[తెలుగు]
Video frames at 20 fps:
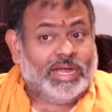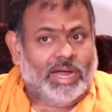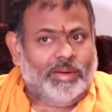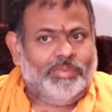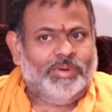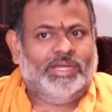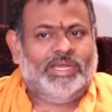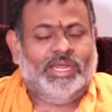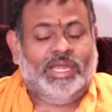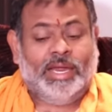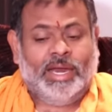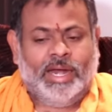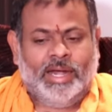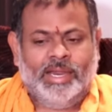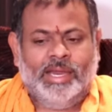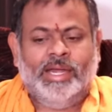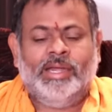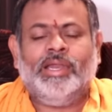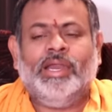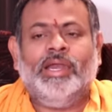కాబట్టి
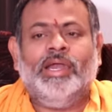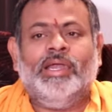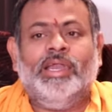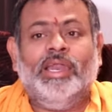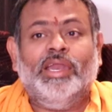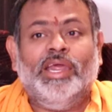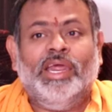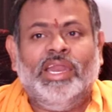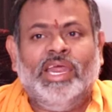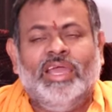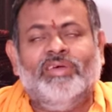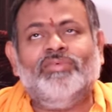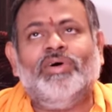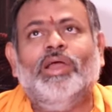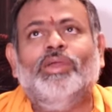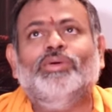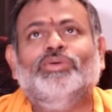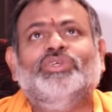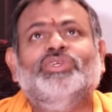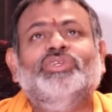ఇక్కడ ఏంటనంటే నేనేం
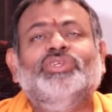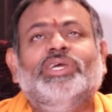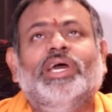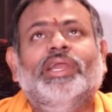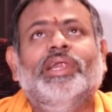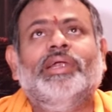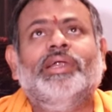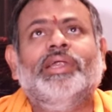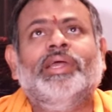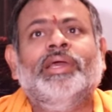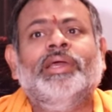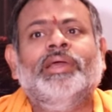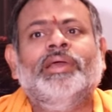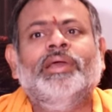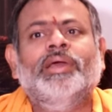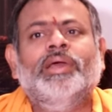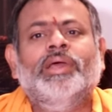ఆలోచించానంటే